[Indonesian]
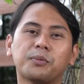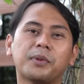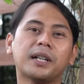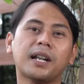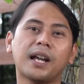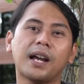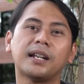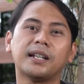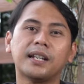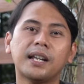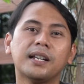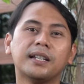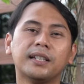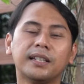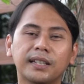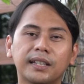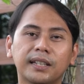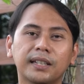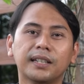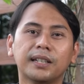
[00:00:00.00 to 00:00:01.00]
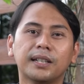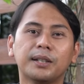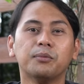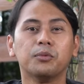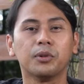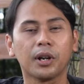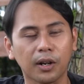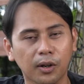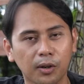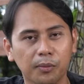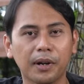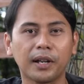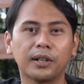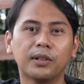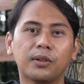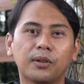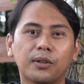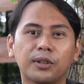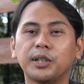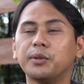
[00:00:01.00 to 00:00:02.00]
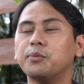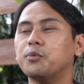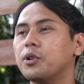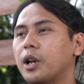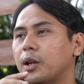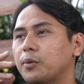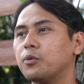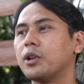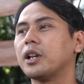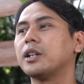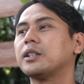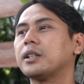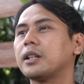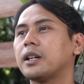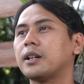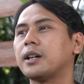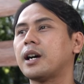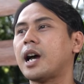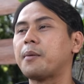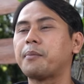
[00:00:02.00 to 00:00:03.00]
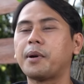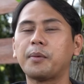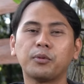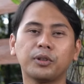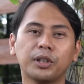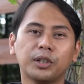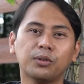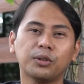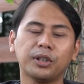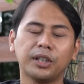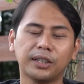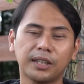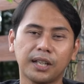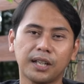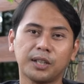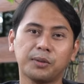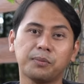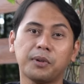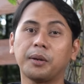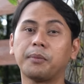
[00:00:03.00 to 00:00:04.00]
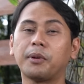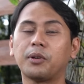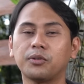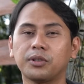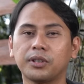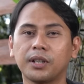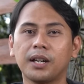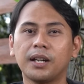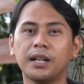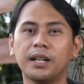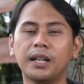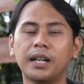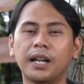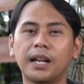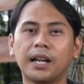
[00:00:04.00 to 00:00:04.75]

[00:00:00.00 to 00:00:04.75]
cuma ada di bulan Ramadan di bulan-bulan uh, apapun itu kita sebagai manusia